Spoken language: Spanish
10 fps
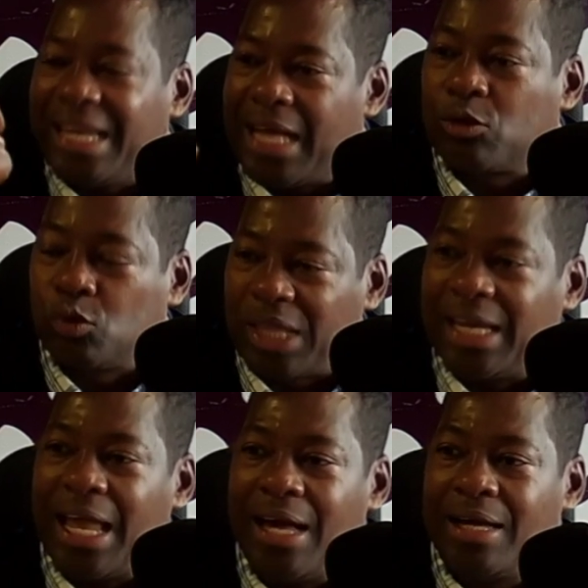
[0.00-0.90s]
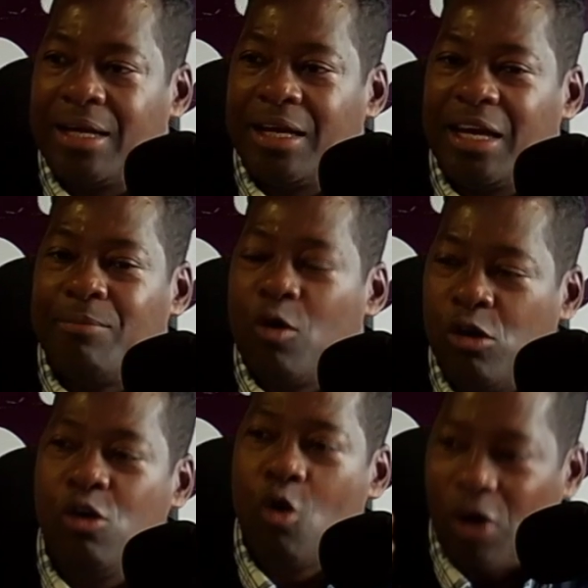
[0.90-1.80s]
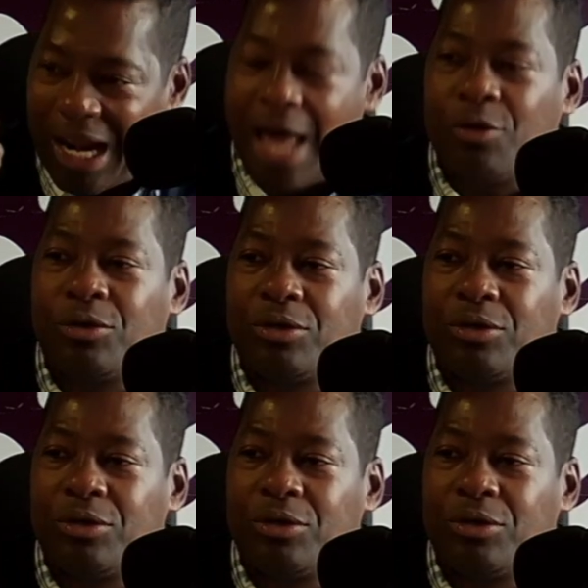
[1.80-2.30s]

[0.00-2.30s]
tutela hemos logrado